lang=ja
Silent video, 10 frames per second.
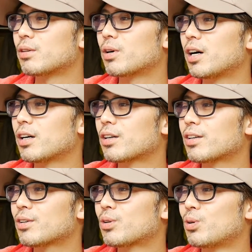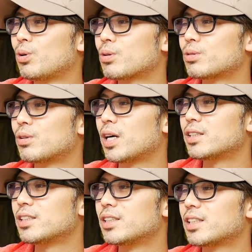のが湖北の
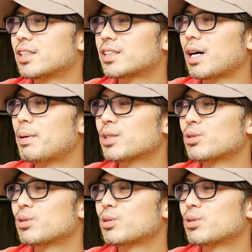味サバ